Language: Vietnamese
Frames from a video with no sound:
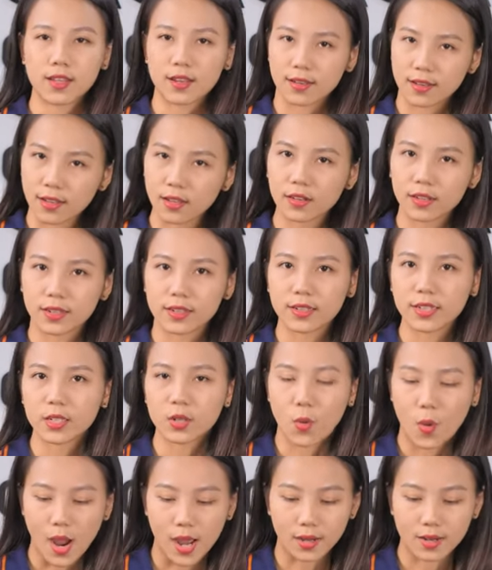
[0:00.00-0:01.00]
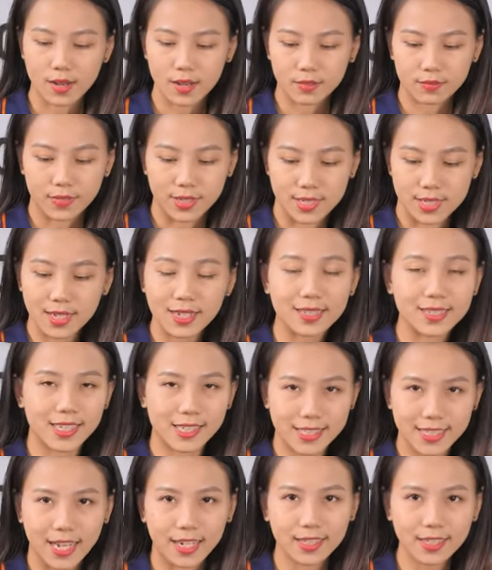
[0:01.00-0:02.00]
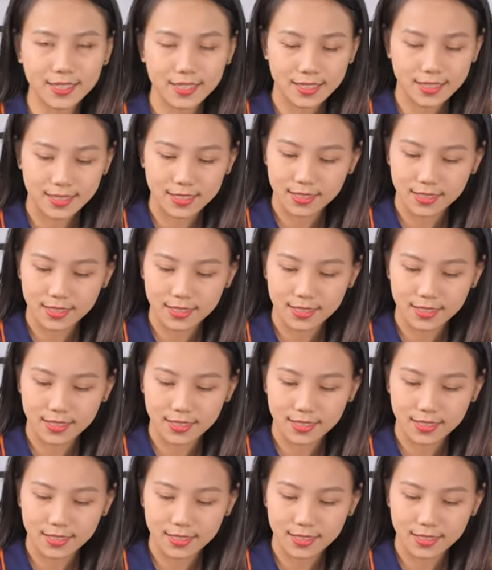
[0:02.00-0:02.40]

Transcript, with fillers: tiện lợi, linh hoạt và rất là chắc chắn.